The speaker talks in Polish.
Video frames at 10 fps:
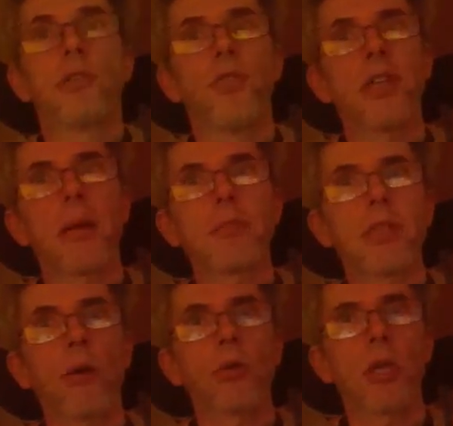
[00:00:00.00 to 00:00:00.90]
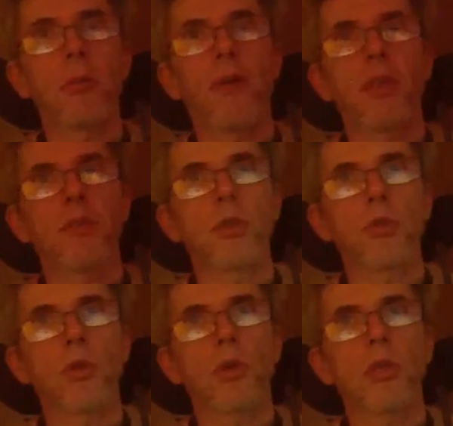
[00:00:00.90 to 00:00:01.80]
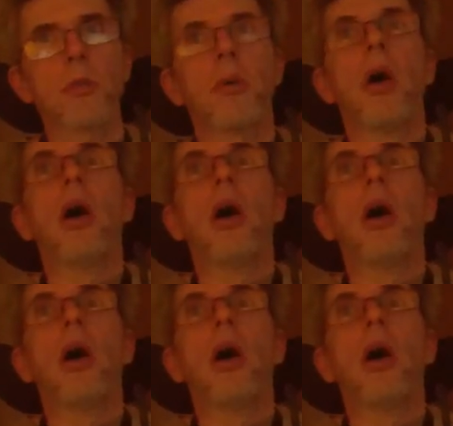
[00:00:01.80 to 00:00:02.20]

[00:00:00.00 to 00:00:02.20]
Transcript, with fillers: Witam całą Ziemię, więc w związku z tym